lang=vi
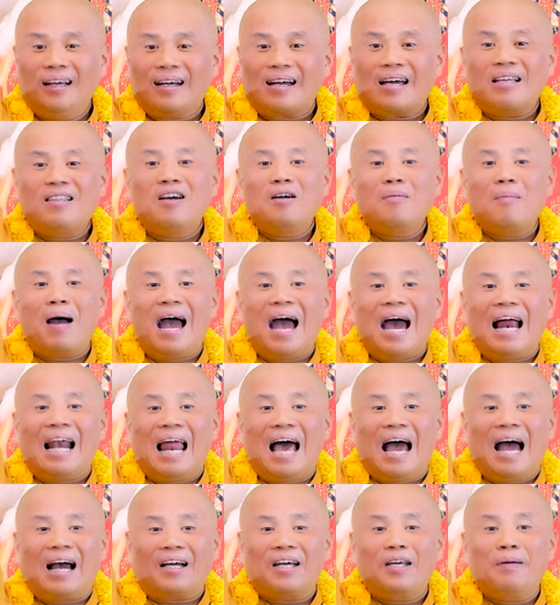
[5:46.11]
Cái thứ ba
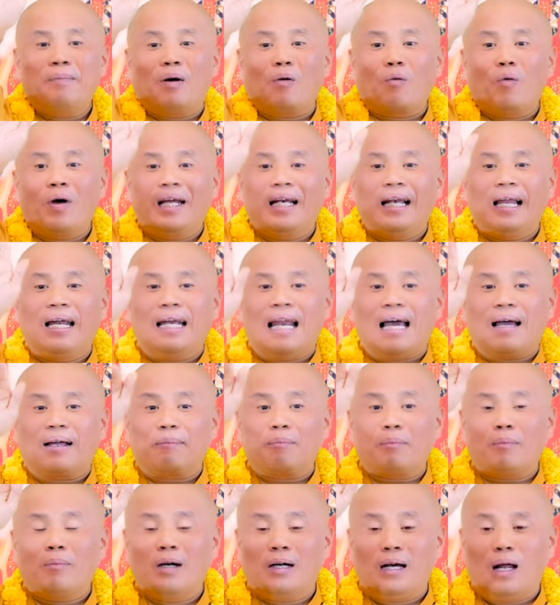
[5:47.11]
là khi mà quỳ lên là
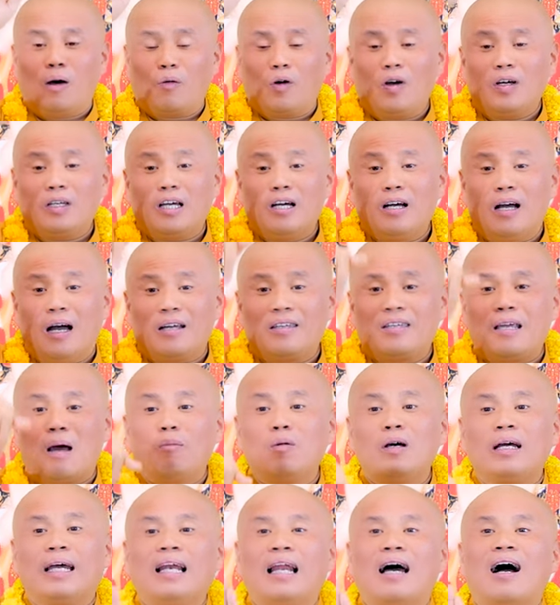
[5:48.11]
mười đồng con chân họ
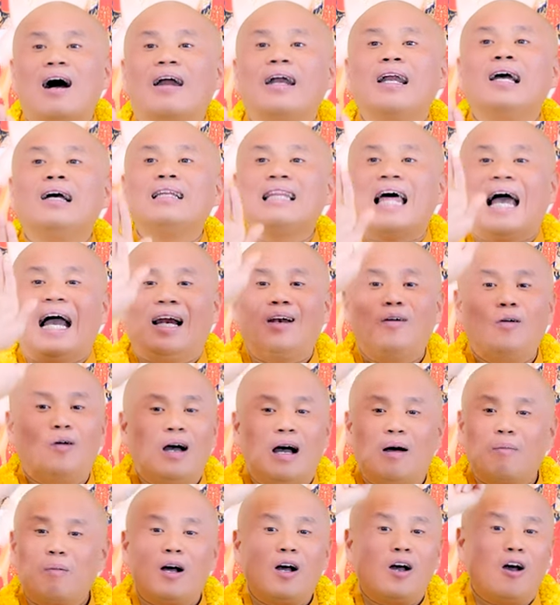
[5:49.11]
chống cái là họ đứng thẳng luôn,
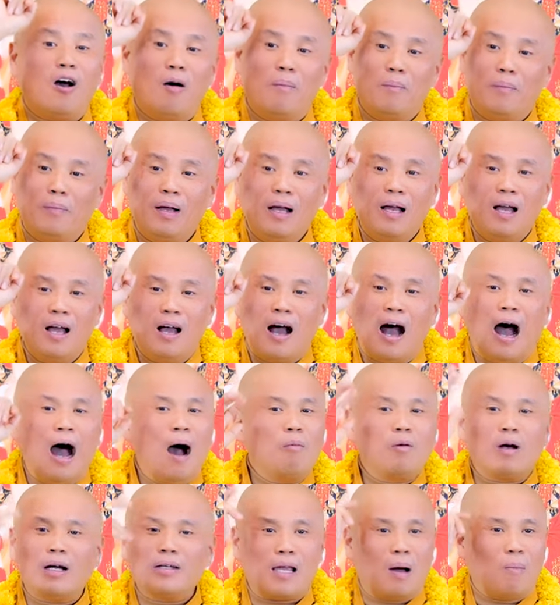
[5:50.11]
không có khom, họ
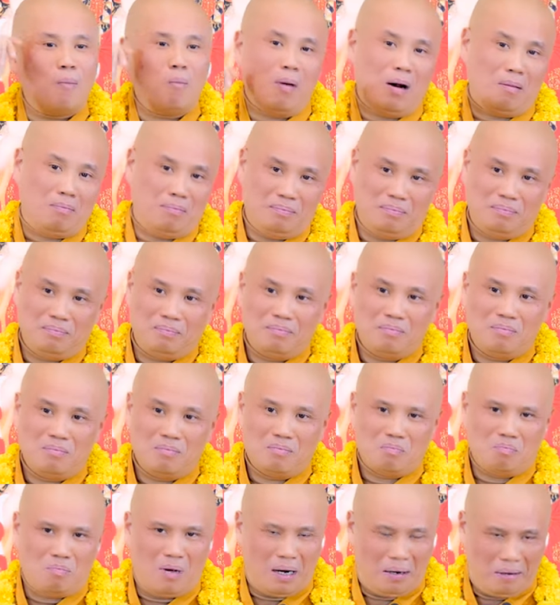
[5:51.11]
không có chỏng mông
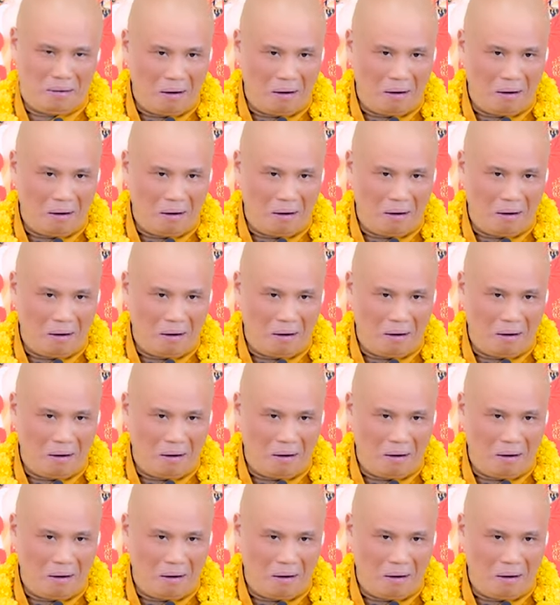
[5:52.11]
mà